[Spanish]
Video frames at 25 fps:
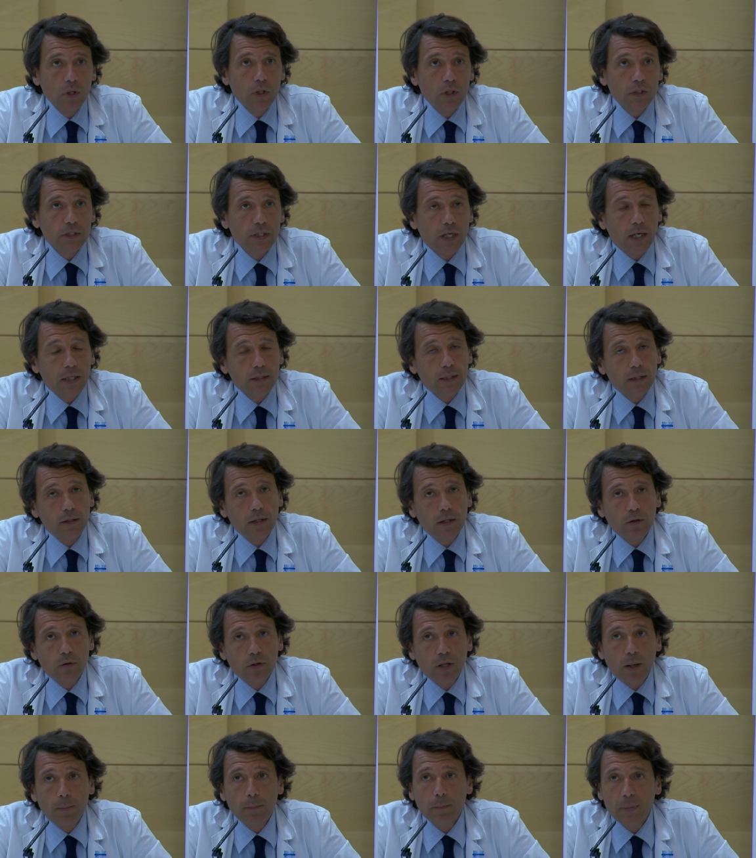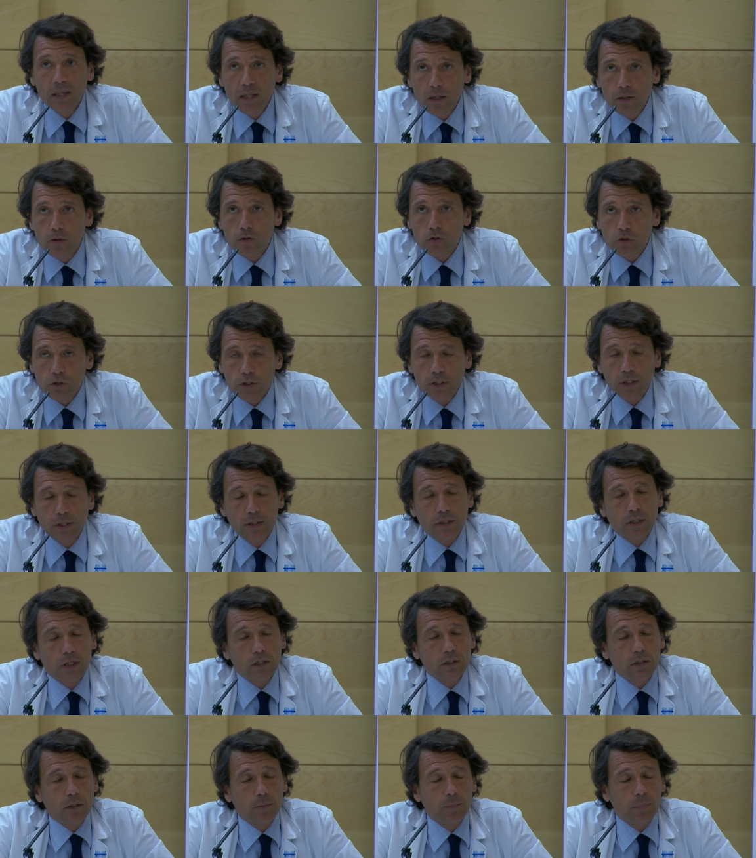se han atendido ya
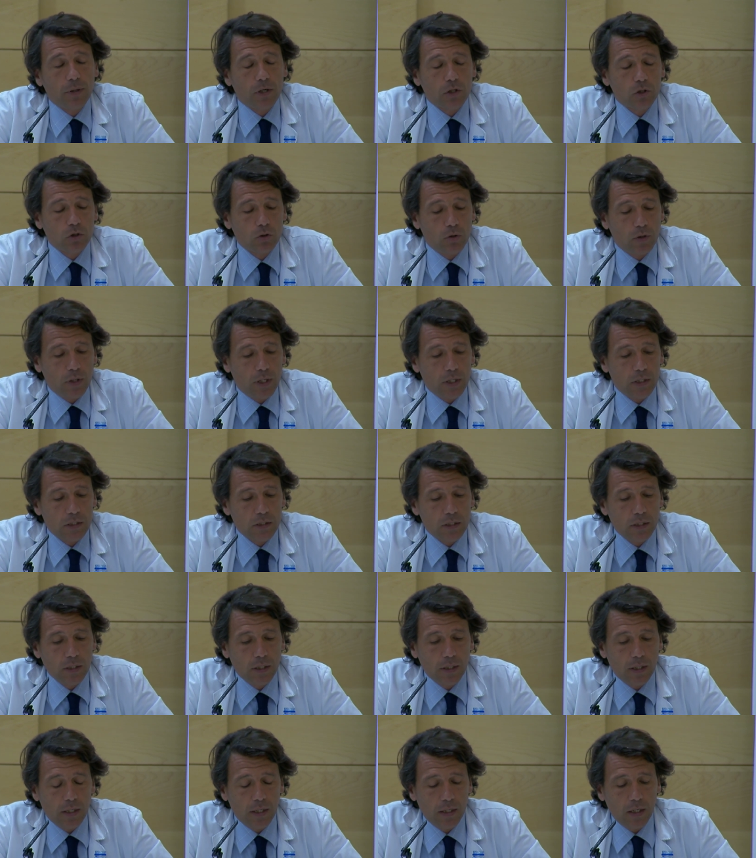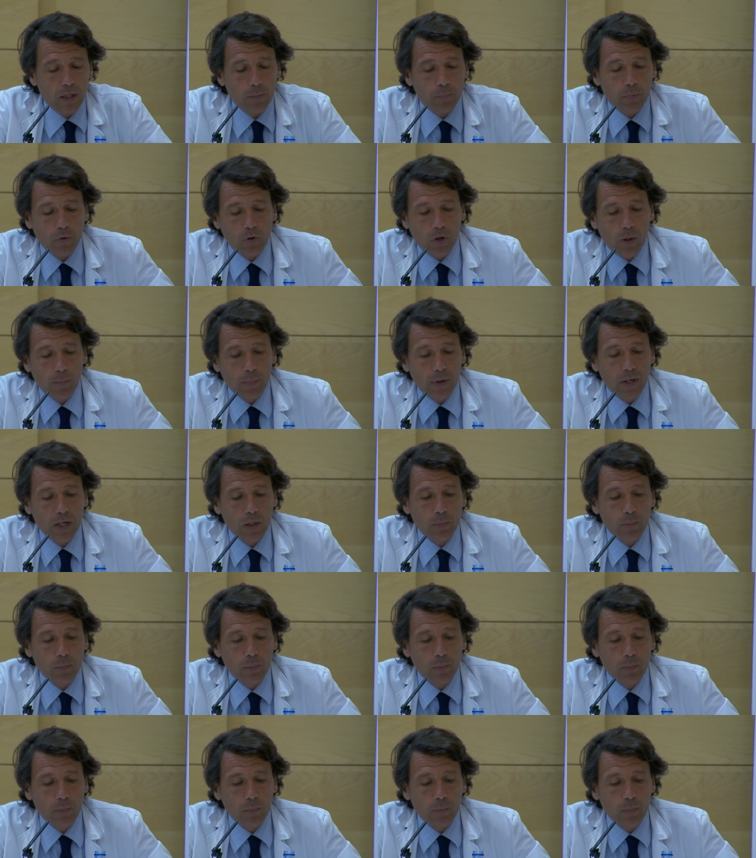1.200 eh, personas en el, programa,